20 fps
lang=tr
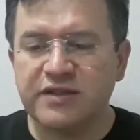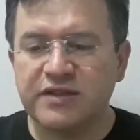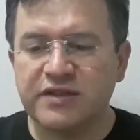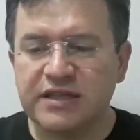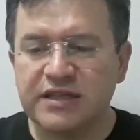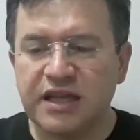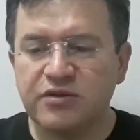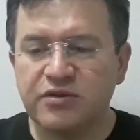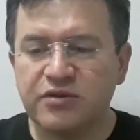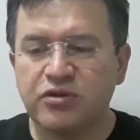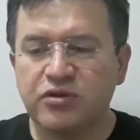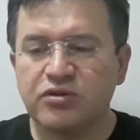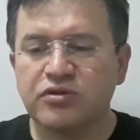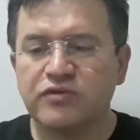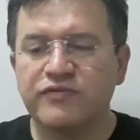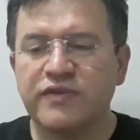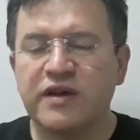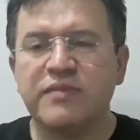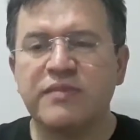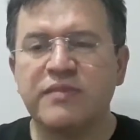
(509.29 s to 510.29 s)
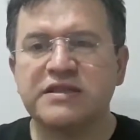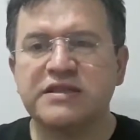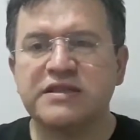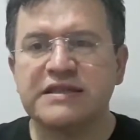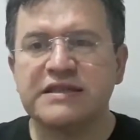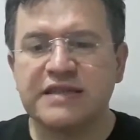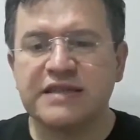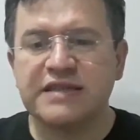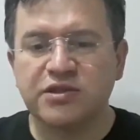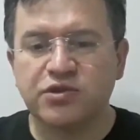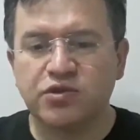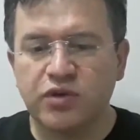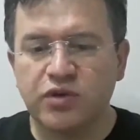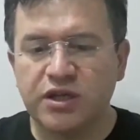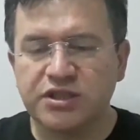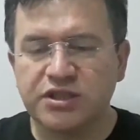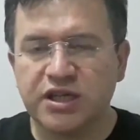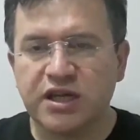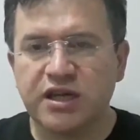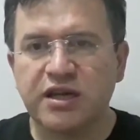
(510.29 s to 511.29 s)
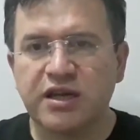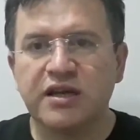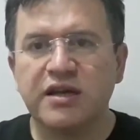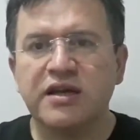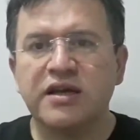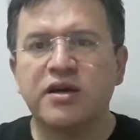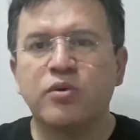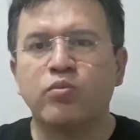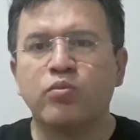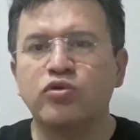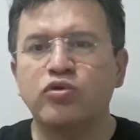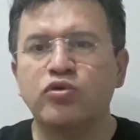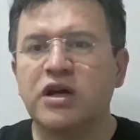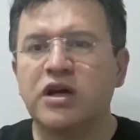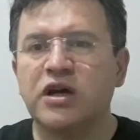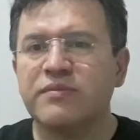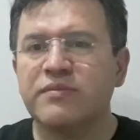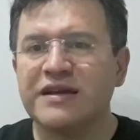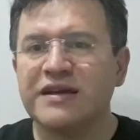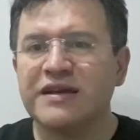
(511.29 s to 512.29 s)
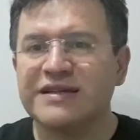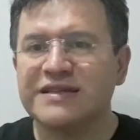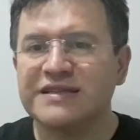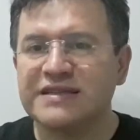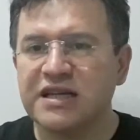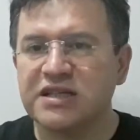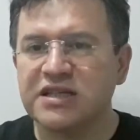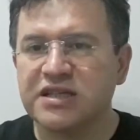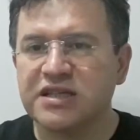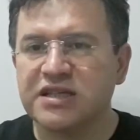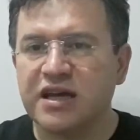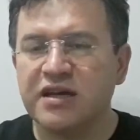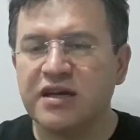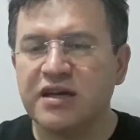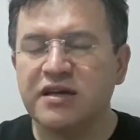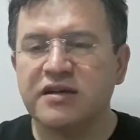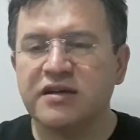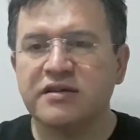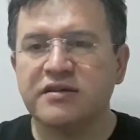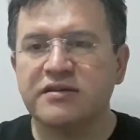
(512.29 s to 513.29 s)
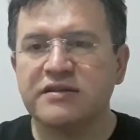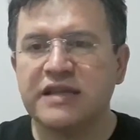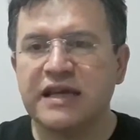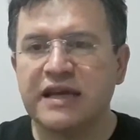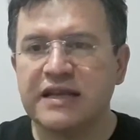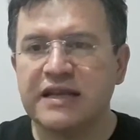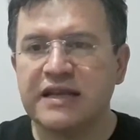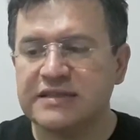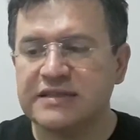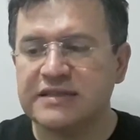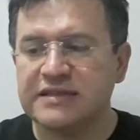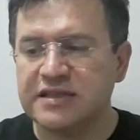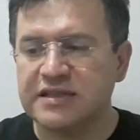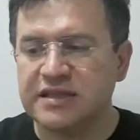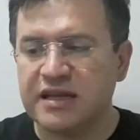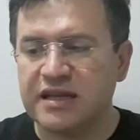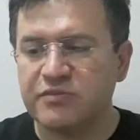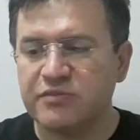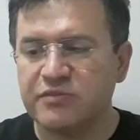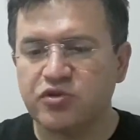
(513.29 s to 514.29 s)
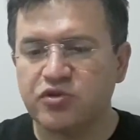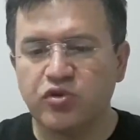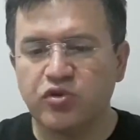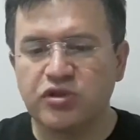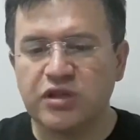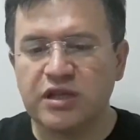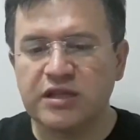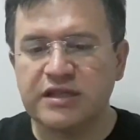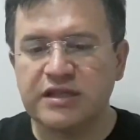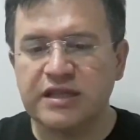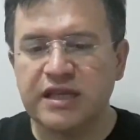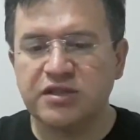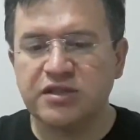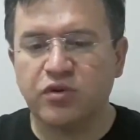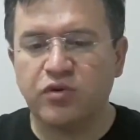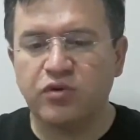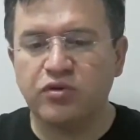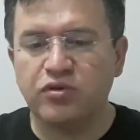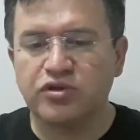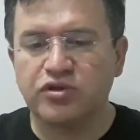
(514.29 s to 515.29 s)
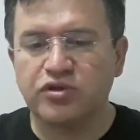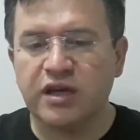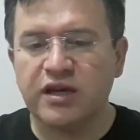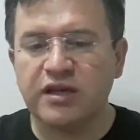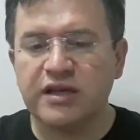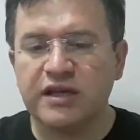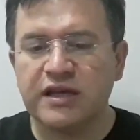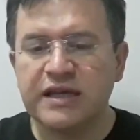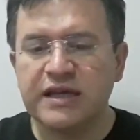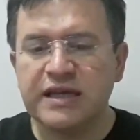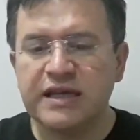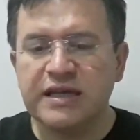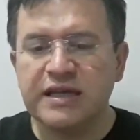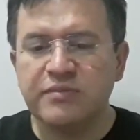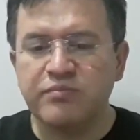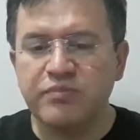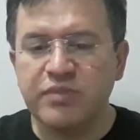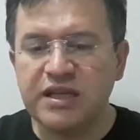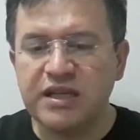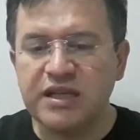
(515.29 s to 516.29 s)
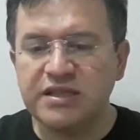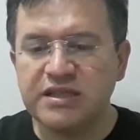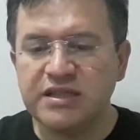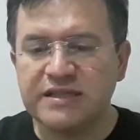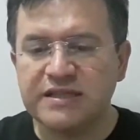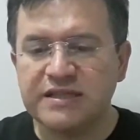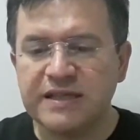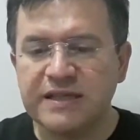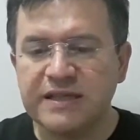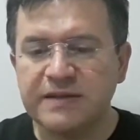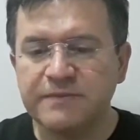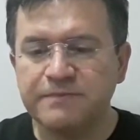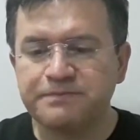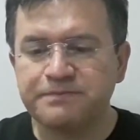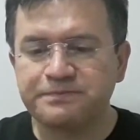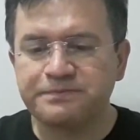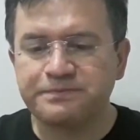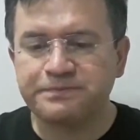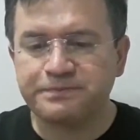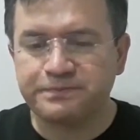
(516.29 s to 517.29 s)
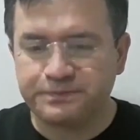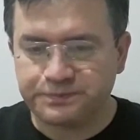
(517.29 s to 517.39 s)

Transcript: Yeni bir teklif hazırlanıyor ve meclise sunulacak. Bunları ben kısaca değerli izleyicilerimiz özetleyecek olursak birincisi